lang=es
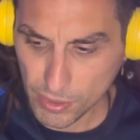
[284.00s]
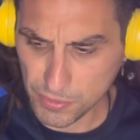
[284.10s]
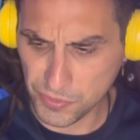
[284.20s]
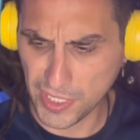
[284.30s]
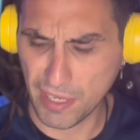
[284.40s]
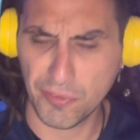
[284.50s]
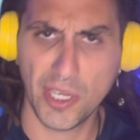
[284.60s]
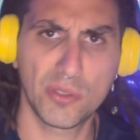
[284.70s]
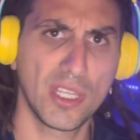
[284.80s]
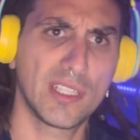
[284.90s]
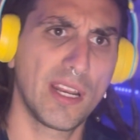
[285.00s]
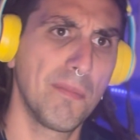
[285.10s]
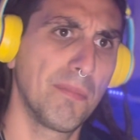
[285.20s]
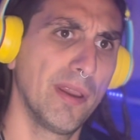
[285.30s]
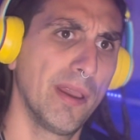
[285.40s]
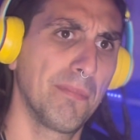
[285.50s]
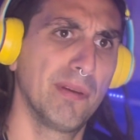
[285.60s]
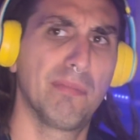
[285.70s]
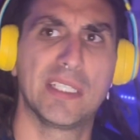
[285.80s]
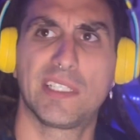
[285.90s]
de café que ustedes estarán
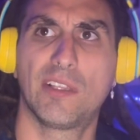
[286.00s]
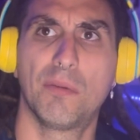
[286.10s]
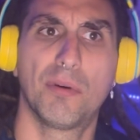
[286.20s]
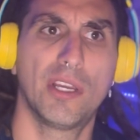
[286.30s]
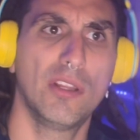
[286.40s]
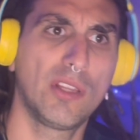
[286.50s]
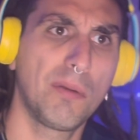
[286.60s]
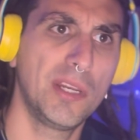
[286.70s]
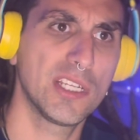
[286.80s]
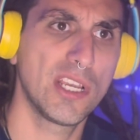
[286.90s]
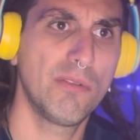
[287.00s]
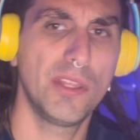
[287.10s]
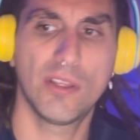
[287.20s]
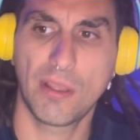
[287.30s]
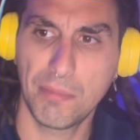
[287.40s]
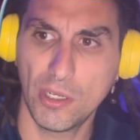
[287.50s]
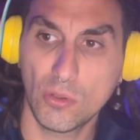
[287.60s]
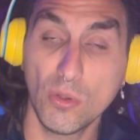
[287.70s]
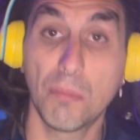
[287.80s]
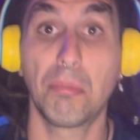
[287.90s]
pensando, ¿por qué no termina ya el vídeo este
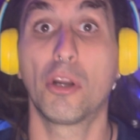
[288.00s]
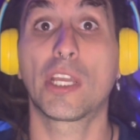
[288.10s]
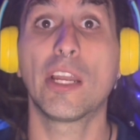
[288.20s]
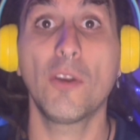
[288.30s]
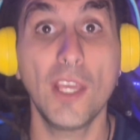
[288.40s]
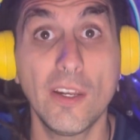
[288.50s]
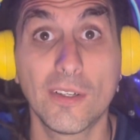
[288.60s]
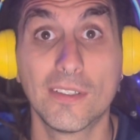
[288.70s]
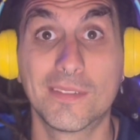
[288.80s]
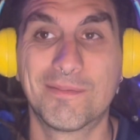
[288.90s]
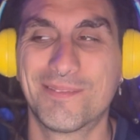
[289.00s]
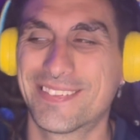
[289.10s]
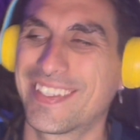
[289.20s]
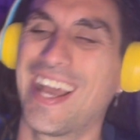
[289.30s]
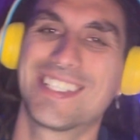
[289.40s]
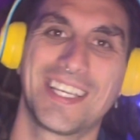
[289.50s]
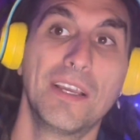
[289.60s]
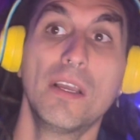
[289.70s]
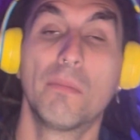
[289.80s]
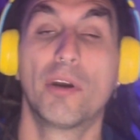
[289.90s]
pelotudo? Porque no quiero. Nada, sí,
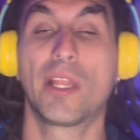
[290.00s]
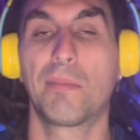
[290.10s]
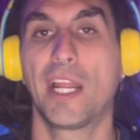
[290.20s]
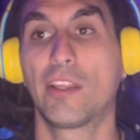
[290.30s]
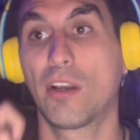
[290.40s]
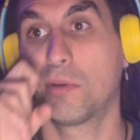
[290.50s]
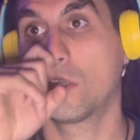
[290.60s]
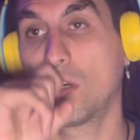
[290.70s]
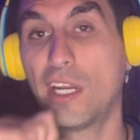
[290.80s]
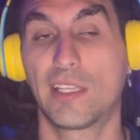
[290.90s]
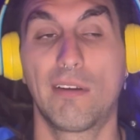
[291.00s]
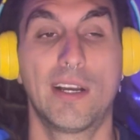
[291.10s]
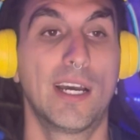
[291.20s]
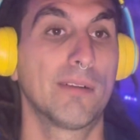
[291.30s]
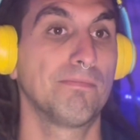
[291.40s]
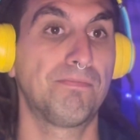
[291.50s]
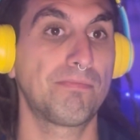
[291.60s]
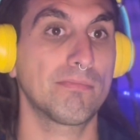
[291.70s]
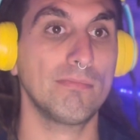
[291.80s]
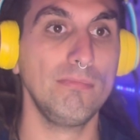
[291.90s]
voy terminando que me tengo que ir a trabajar.
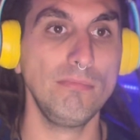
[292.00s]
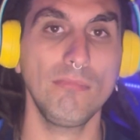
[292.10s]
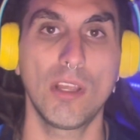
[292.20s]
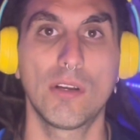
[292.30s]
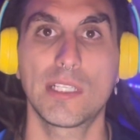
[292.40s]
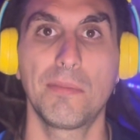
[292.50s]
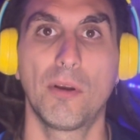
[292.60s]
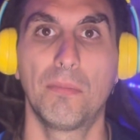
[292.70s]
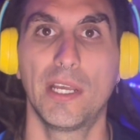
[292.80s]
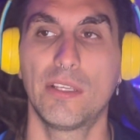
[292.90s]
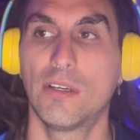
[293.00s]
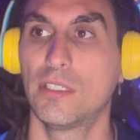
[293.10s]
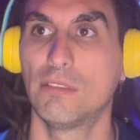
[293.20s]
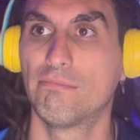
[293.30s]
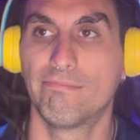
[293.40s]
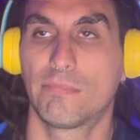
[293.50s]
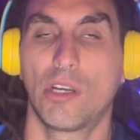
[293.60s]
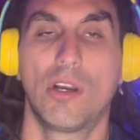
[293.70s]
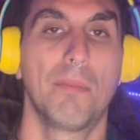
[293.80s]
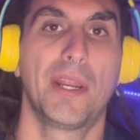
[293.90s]
Aunque sea mi cumpleaños hoy,
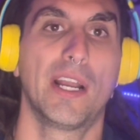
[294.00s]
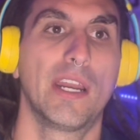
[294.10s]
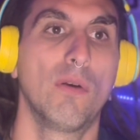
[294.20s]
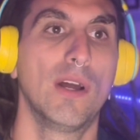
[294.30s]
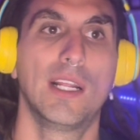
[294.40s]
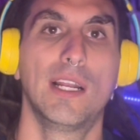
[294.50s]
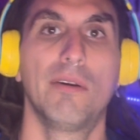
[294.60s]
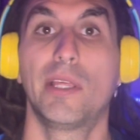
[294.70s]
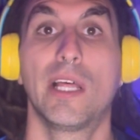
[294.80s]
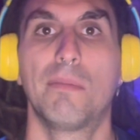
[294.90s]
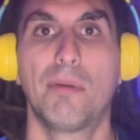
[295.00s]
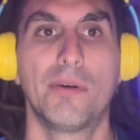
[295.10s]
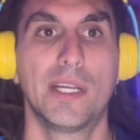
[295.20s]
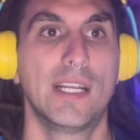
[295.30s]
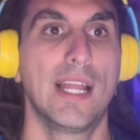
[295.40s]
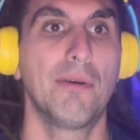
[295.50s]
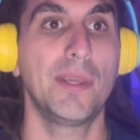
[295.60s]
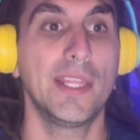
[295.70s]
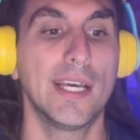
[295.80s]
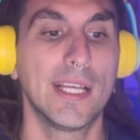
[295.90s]
tengo que pringar igual, es la vida del pobre, la
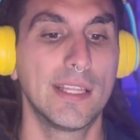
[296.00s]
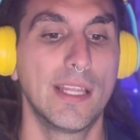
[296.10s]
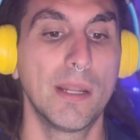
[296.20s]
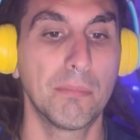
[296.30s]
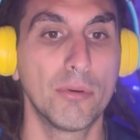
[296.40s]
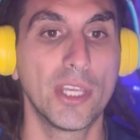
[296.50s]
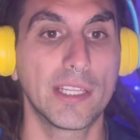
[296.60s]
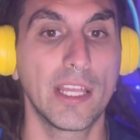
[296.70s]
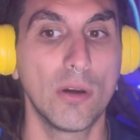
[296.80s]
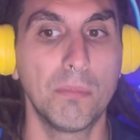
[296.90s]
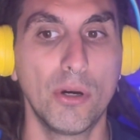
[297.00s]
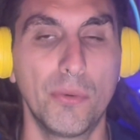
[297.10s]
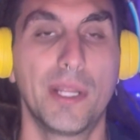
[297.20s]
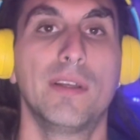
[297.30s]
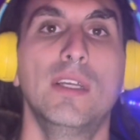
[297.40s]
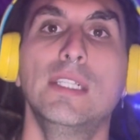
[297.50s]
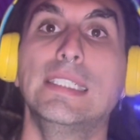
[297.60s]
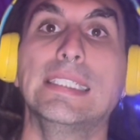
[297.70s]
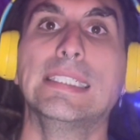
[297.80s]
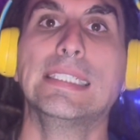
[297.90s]
vida del puñetero pobre.
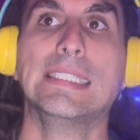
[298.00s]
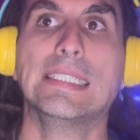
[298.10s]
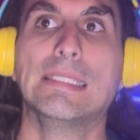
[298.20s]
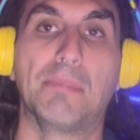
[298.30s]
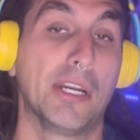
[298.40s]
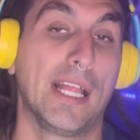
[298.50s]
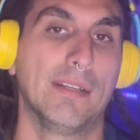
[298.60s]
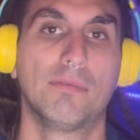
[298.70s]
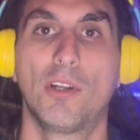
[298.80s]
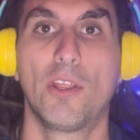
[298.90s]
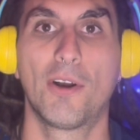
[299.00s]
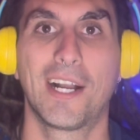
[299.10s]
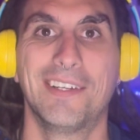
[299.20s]
Pero nada, lo dejo acá.